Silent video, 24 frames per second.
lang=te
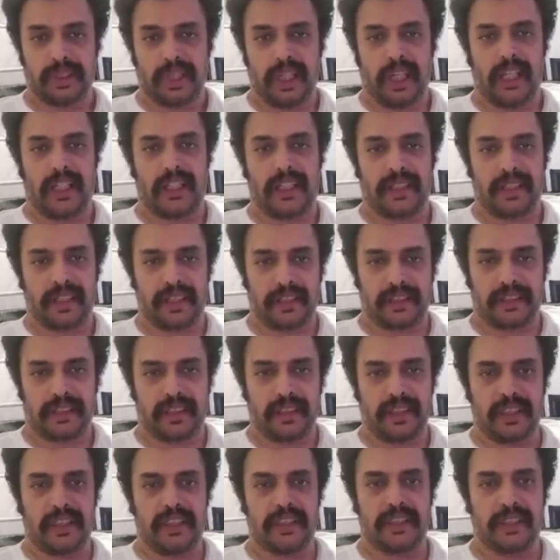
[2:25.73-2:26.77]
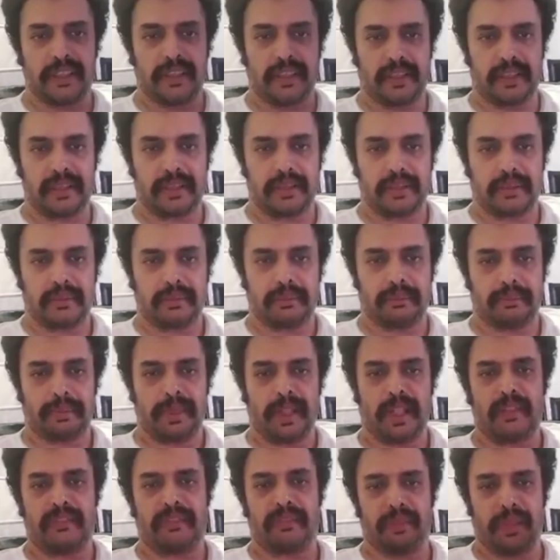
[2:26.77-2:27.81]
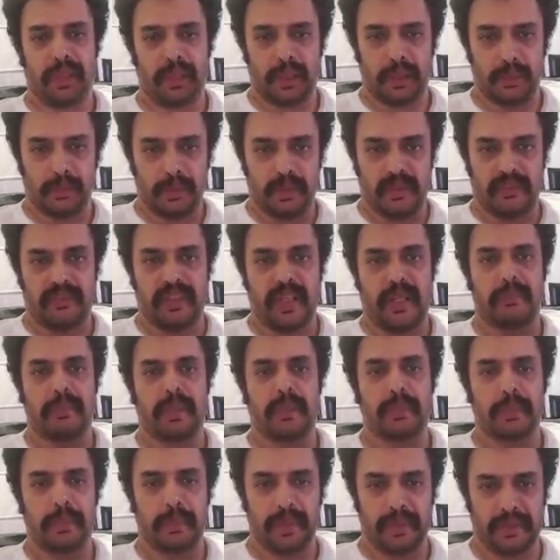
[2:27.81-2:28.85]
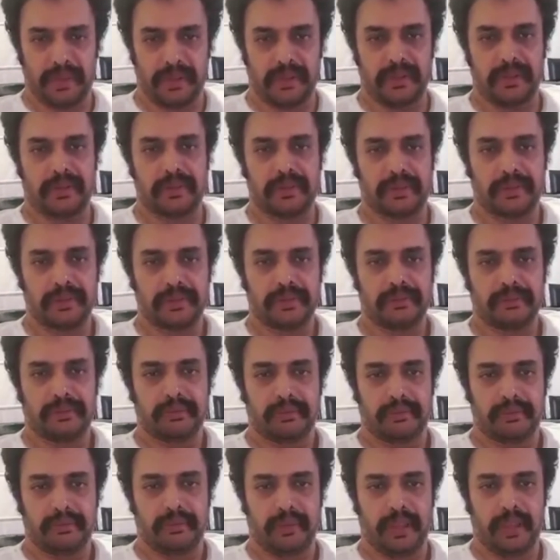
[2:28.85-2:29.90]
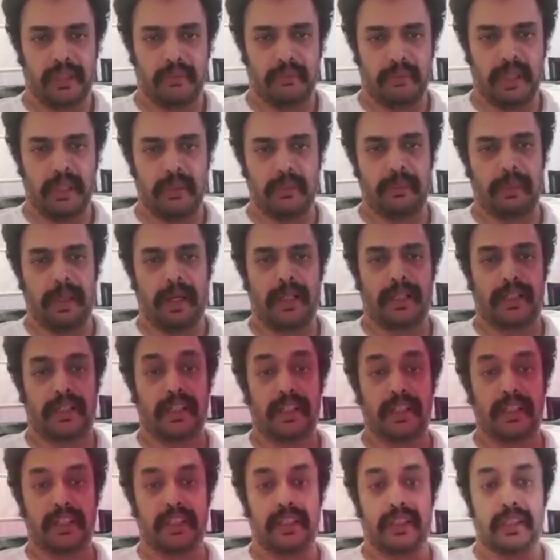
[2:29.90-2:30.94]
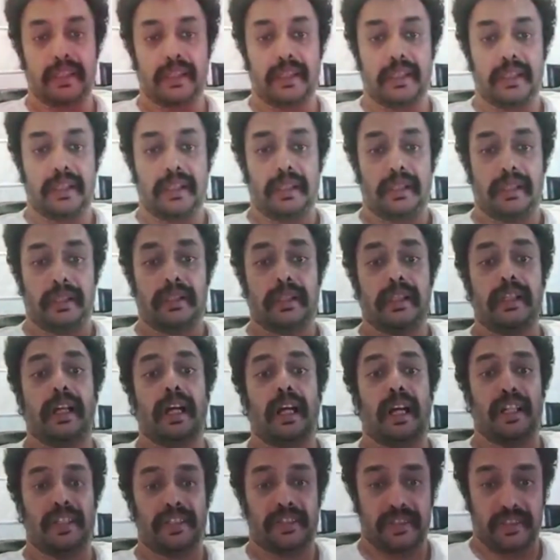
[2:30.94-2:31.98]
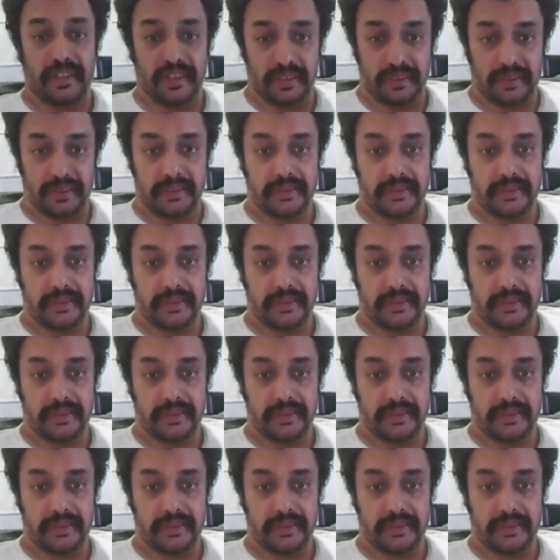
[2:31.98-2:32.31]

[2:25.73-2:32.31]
కార్యకర్తలు అనేది మా నందమూరి ఫ్యామిలీ మెంబర్స్ మా పార్టీకి ఆస్తి